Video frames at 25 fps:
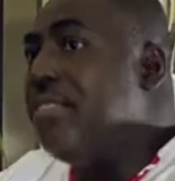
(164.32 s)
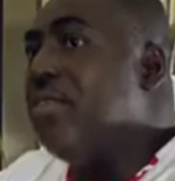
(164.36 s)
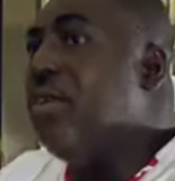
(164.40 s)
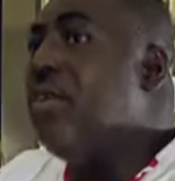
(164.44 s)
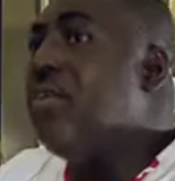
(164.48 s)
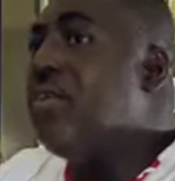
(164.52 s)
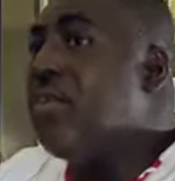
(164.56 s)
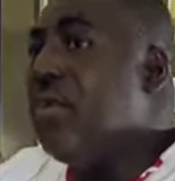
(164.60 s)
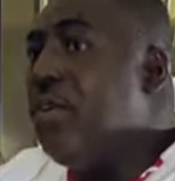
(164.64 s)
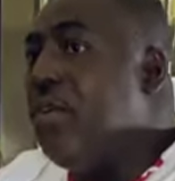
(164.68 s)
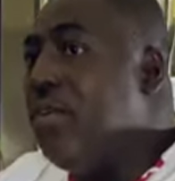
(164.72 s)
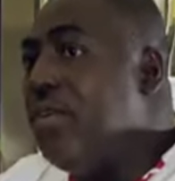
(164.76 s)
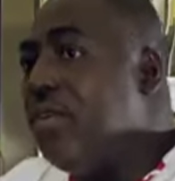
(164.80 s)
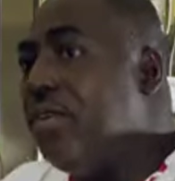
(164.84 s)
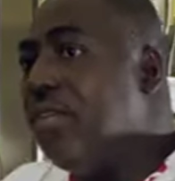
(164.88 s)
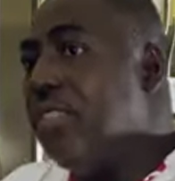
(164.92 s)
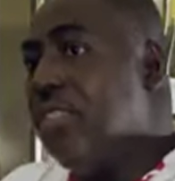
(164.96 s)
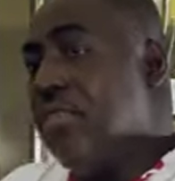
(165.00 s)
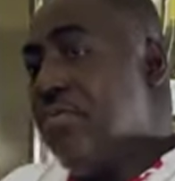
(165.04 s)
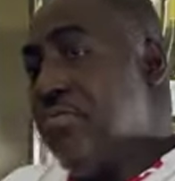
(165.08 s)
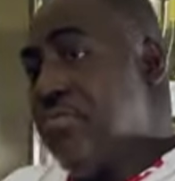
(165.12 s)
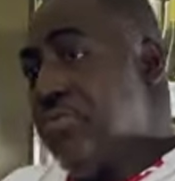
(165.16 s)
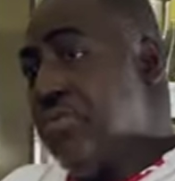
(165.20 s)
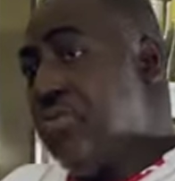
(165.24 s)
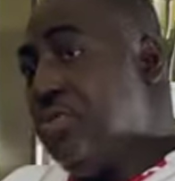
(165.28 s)
c'est
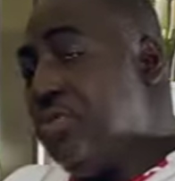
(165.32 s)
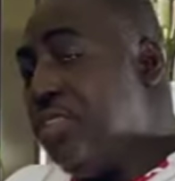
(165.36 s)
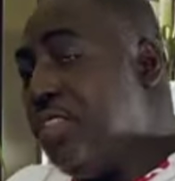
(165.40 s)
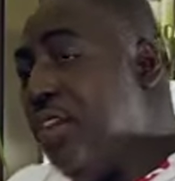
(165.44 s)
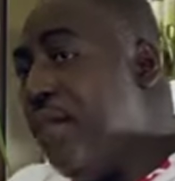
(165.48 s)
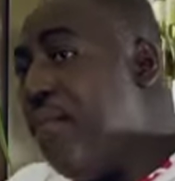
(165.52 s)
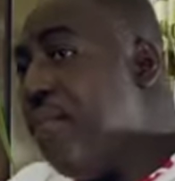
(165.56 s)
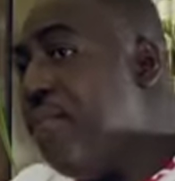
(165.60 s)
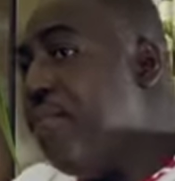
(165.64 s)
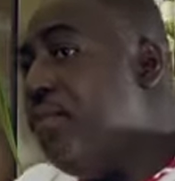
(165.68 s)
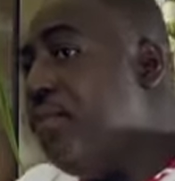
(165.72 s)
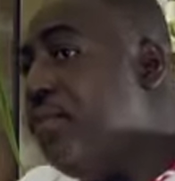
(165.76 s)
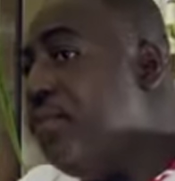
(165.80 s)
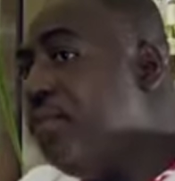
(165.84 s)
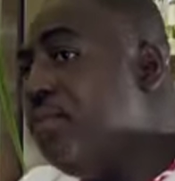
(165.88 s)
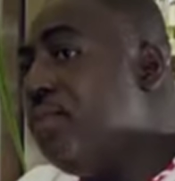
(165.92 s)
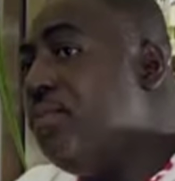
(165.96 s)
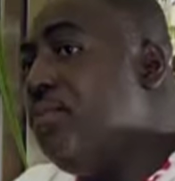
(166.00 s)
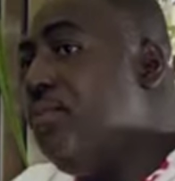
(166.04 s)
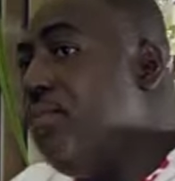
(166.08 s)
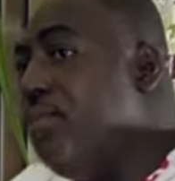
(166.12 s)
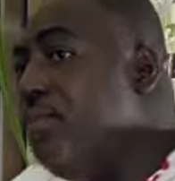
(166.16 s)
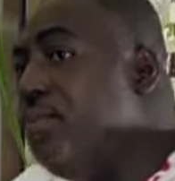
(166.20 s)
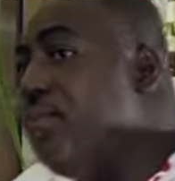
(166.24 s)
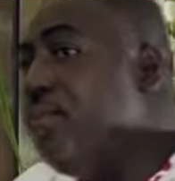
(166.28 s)
encore d'autant
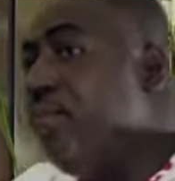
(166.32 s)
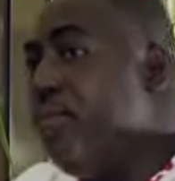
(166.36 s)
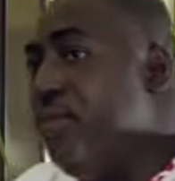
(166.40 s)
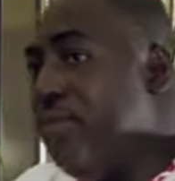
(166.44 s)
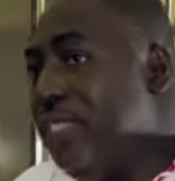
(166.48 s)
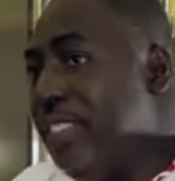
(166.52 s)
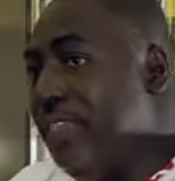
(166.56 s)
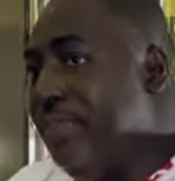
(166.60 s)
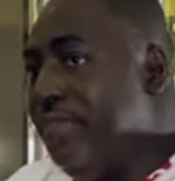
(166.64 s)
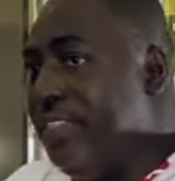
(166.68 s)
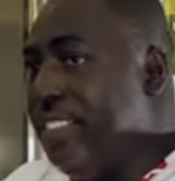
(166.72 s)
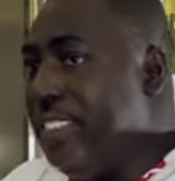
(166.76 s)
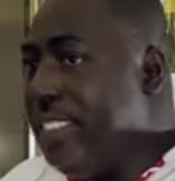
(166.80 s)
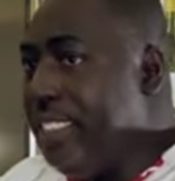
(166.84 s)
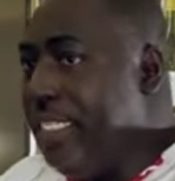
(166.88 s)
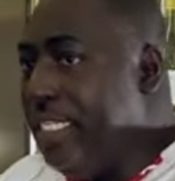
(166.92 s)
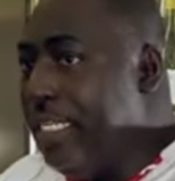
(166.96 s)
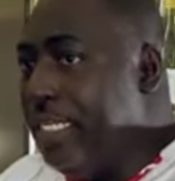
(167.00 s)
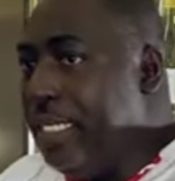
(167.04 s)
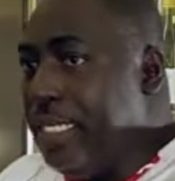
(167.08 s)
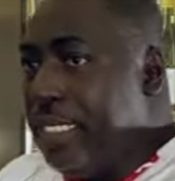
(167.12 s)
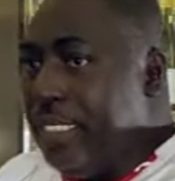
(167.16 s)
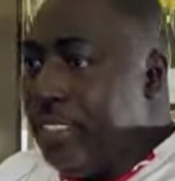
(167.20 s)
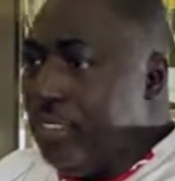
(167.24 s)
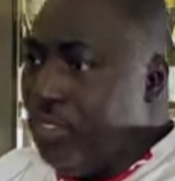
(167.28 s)
plus, plus, plus
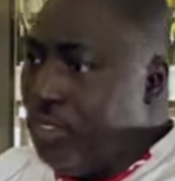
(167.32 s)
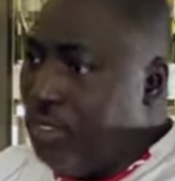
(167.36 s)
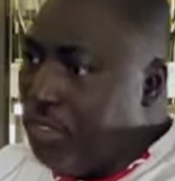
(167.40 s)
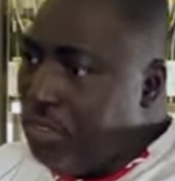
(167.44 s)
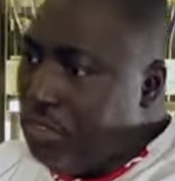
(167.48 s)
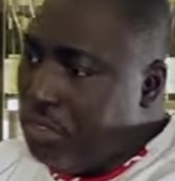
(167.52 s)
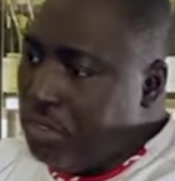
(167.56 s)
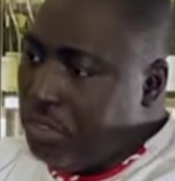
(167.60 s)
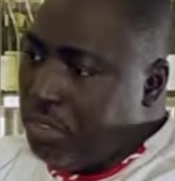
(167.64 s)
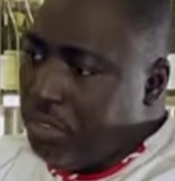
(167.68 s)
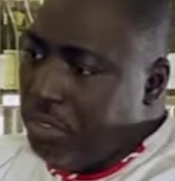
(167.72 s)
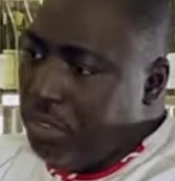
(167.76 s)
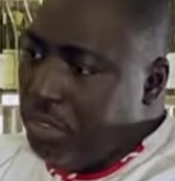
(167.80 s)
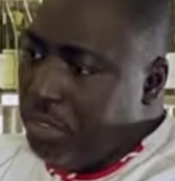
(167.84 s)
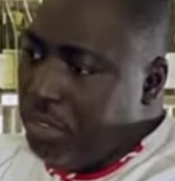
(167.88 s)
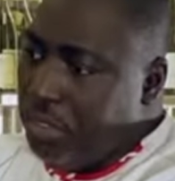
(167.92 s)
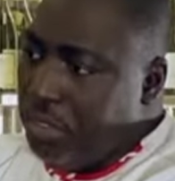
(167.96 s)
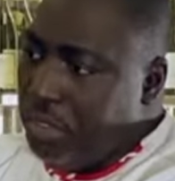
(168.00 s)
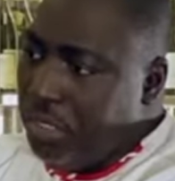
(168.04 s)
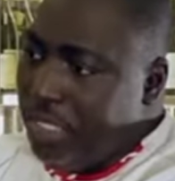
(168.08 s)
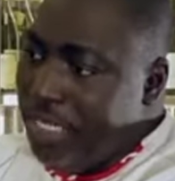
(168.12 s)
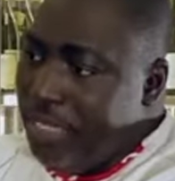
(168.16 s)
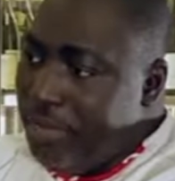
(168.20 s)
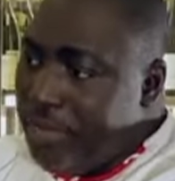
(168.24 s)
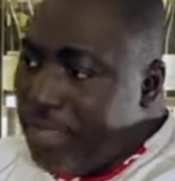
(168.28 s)
difficile. Donc,
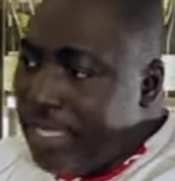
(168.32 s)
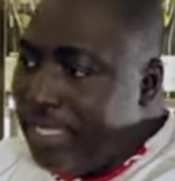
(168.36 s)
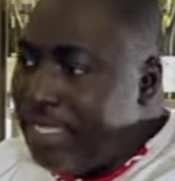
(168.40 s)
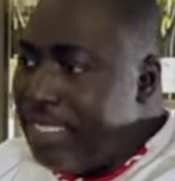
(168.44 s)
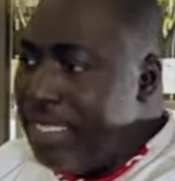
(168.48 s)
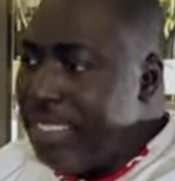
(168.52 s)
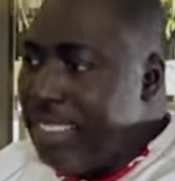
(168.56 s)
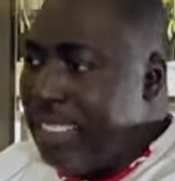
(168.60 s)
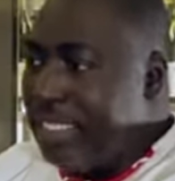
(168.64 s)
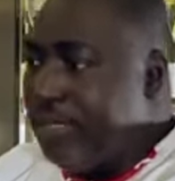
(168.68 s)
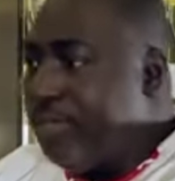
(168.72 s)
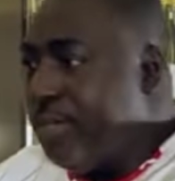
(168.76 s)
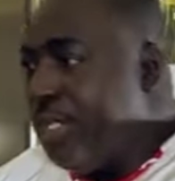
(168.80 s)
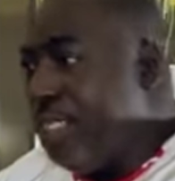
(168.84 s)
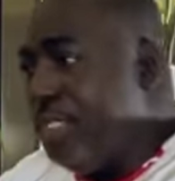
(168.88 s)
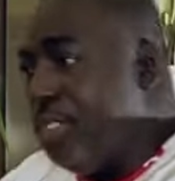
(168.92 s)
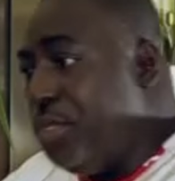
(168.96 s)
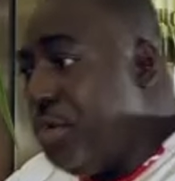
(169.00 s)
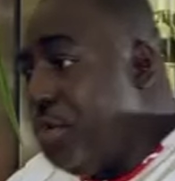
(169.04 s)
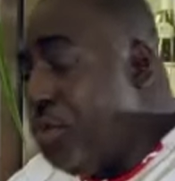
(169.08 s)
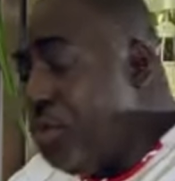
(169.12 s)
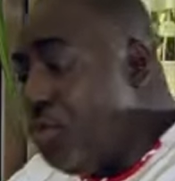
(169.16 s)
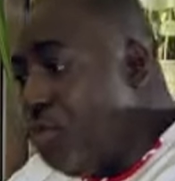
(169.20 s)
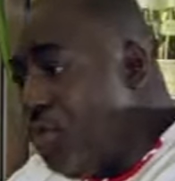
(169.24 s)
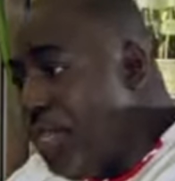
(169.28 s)
euh, liberté
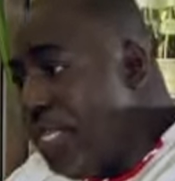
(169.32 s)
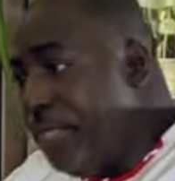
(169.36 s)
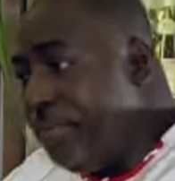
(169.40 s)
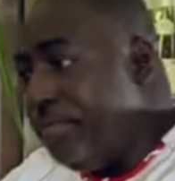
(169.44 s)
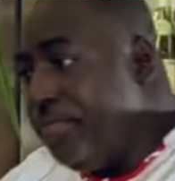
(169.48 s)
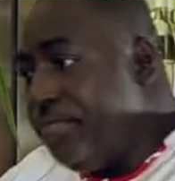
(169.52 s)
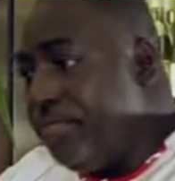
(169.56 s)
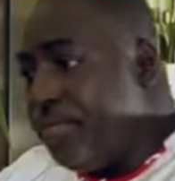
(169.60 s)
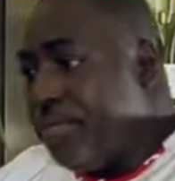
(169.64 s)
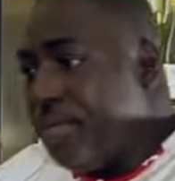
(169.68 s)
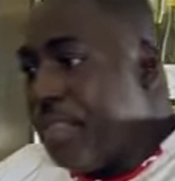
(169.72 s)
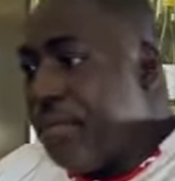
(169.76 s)
d'expression, oui.